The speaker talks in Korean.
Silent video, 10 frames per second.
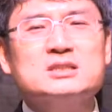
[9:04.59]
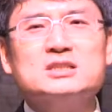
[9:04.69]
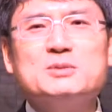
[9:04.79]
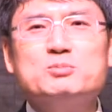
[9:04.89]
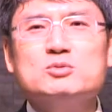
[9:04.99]
그
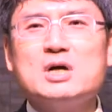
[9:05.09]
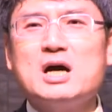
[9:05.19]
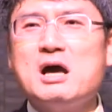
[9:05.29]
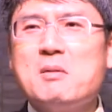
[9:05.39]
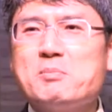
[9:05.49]

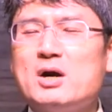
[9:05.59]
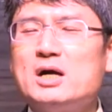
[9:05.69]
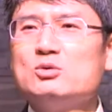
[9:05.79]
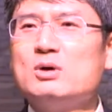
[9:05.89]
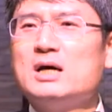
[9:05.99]
기쁨과
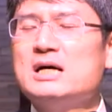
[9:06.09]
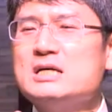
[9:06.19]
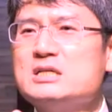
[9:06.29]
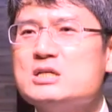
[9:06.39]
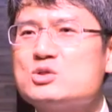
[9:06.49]

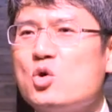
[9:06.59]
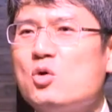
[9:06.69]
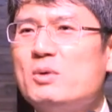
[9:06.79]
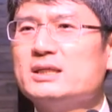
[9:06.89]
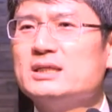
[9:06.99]
평안과 그
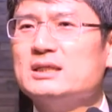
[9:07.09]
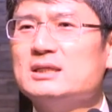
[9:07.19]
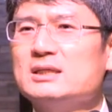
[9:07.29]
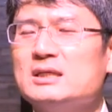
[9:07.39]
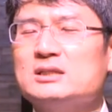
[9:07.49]
소망이
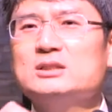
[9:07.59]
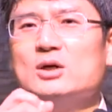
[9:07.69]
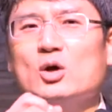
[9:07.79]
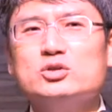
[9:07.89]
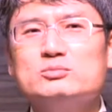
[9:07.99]
그
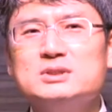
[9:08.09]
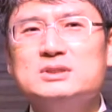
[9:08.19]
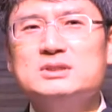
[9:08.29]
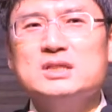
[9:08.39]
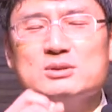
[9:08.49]

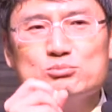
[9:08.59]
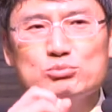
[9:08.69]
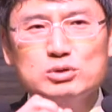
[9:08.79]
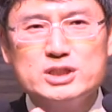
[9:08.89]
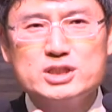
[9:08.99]
어둠을
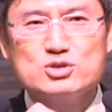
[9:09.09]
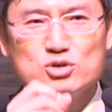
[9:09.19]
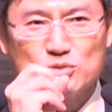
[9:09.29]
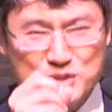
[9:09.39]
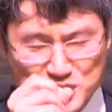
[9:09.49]
물리치는
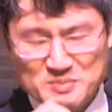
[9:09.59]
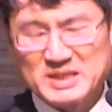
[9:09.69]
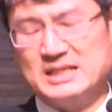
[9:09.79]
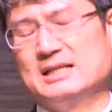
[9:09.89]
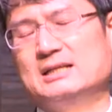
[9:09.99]
줄로
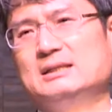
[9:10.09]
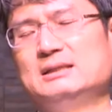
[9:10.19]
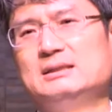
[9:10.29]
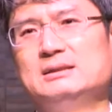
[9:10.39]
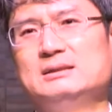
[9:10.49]
믿습니다.
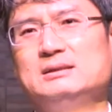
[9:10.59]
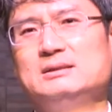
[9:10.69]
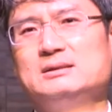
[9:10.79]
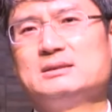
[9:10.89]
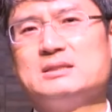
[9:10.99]

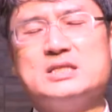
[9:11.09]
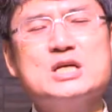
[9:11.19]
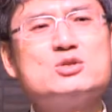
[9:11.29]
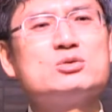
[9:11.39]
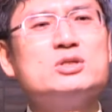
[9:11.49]

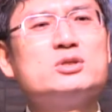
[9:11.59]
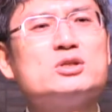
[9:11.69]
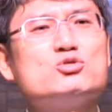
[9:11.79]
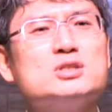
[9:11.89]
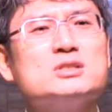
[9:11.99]
예수 그리스도께
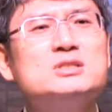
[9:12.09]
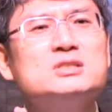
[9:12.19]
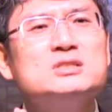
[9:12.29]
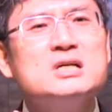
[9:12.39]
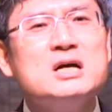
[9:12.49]
주시는
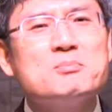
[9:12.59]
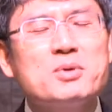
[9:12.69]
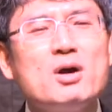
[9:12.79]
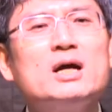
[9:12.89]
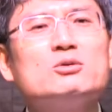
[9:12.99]
그
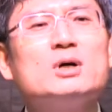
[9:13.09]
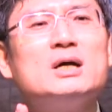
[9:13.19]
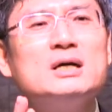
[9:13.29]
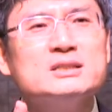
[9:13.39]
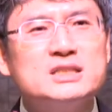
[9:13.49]

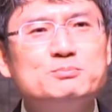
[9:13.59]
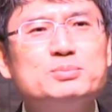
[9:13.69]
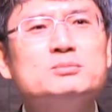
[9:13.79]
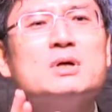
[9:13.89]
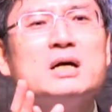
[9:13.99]
평안과
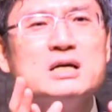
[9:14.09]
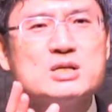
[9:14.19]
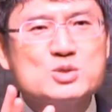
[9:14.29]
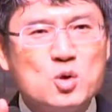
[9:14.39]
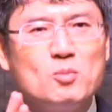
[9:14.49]
기쁨과
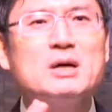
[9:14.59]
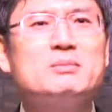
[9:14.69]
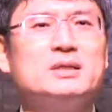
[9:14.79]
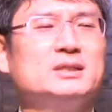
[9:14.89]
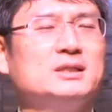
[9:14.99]

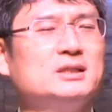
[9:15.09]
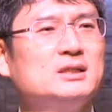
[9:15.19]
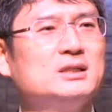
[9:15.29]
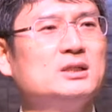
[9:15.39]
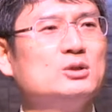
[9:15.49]
소망만이
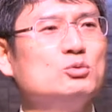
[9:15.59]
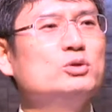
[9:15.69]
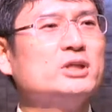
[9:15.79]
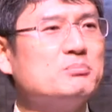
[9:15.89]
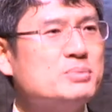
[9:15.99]

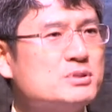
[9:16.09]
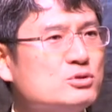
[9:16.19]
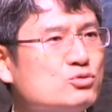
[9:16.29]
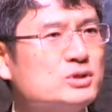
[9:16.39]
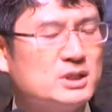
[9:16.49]
우리에게 빛을
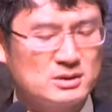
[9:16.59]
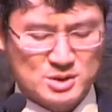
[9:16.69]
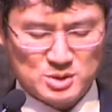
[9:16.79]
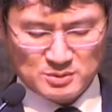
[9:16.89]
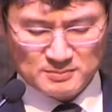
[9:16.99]
준다는
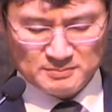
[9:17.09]
것이죠.